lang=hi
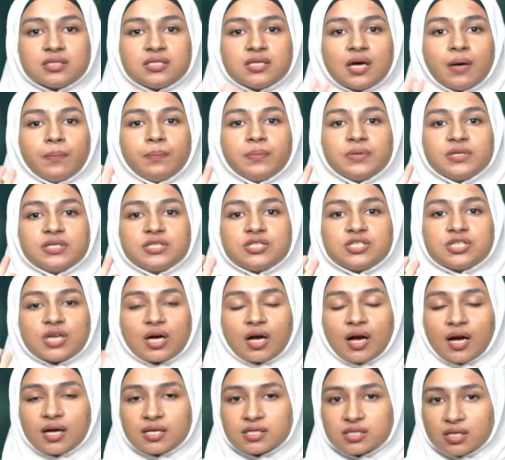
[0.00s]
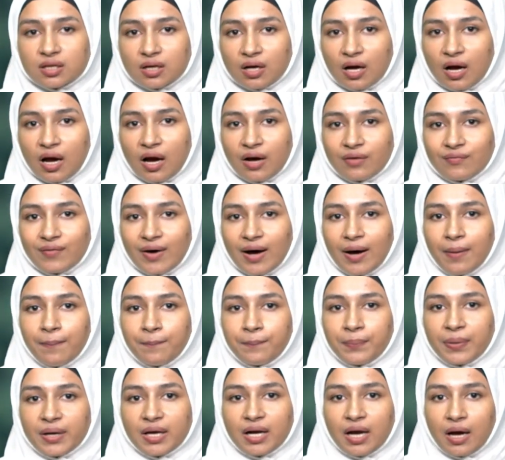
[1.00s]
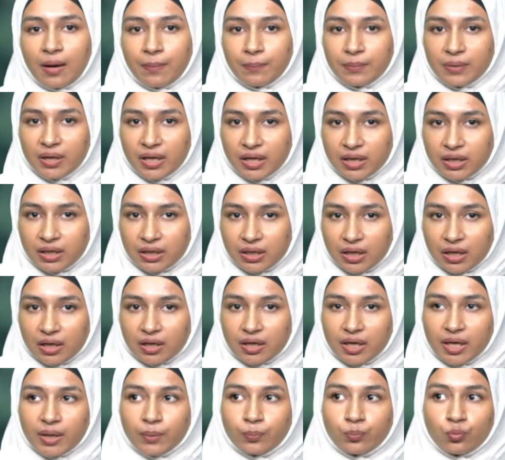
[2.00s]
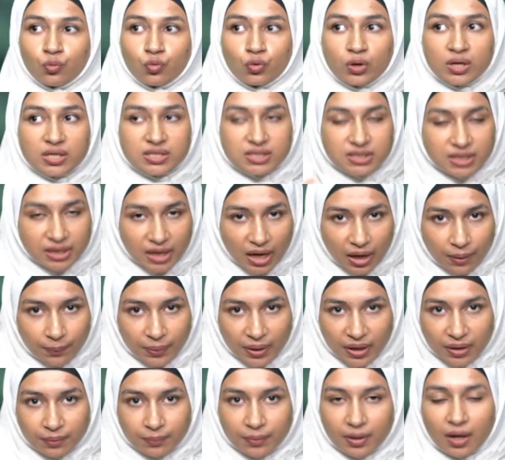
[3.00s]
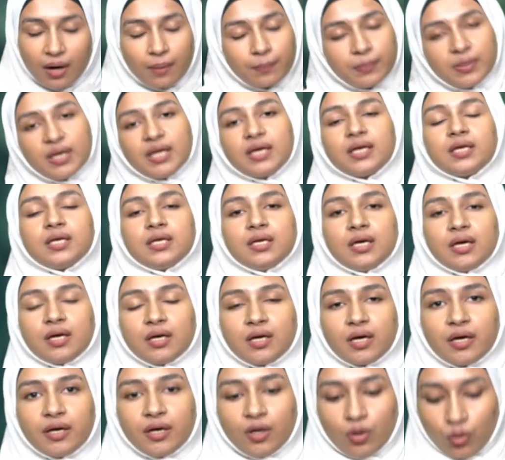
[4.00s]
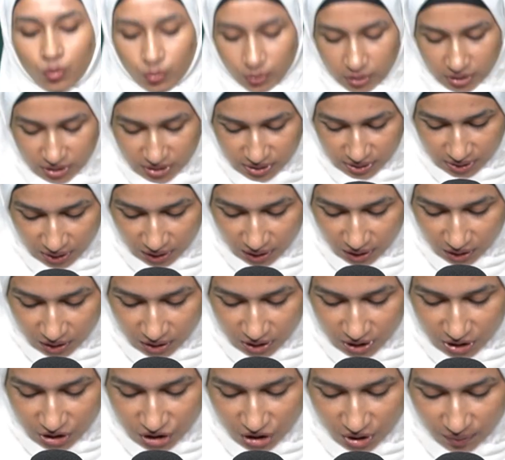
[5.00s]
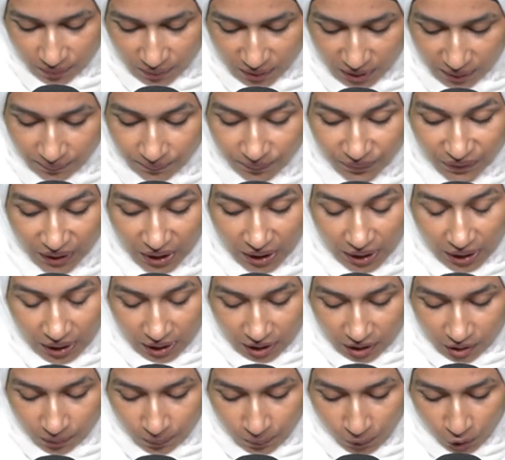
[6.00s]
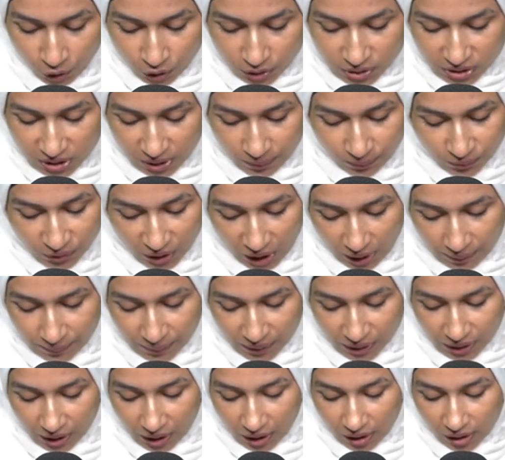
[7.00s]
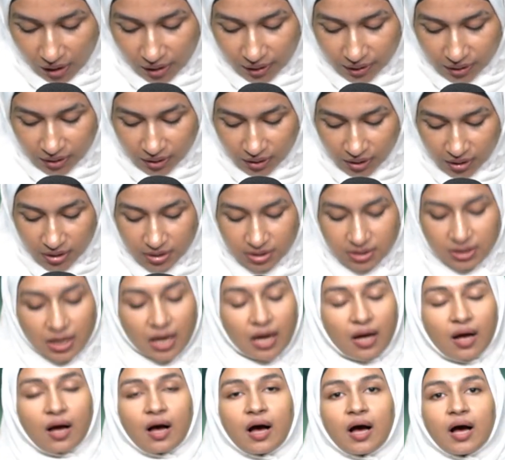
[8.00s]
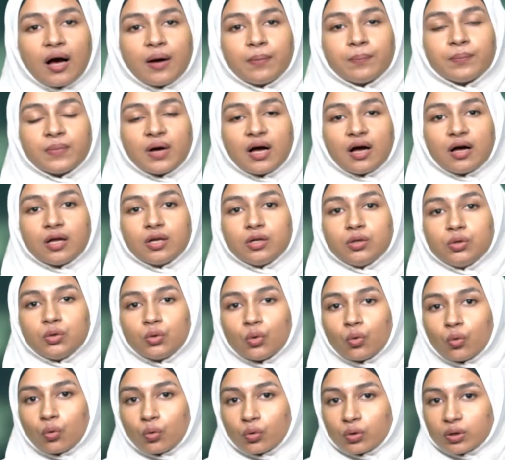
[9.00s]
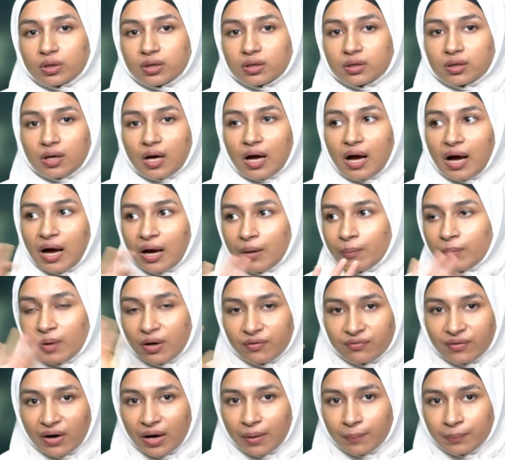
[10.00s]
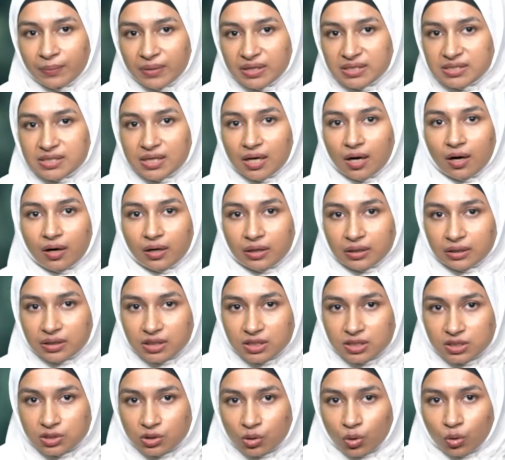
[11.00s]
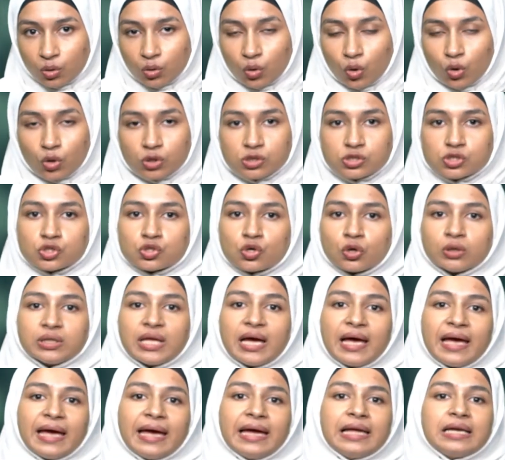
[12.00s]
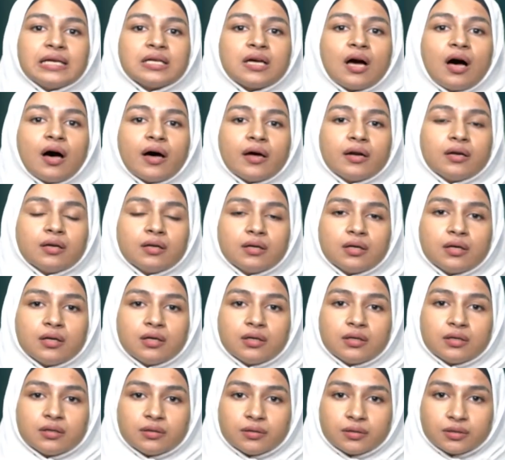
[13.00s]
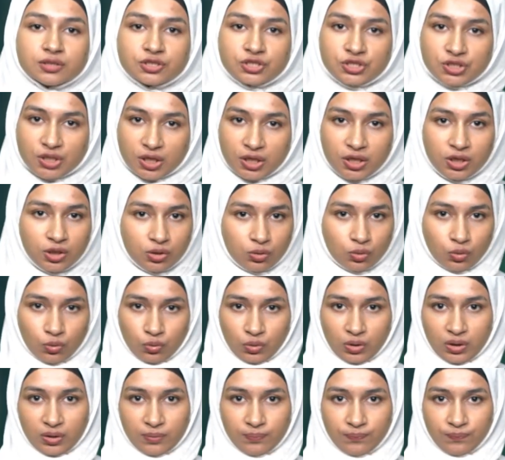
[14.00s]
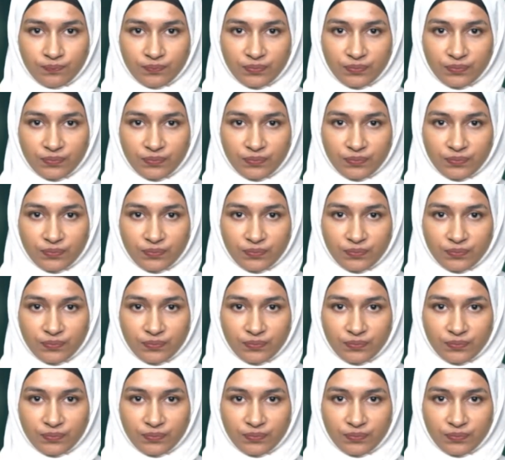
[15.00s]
जब जगह जगह आवाम पर हमले किए गए पूरे ज़िला भर में हमले किए गए और इसके नतीजे में रिपोर्ट्स के मुताबिक 38 आम लोग आम आवाम में से 38 लोग और 14 अहलकार शहीद हो गए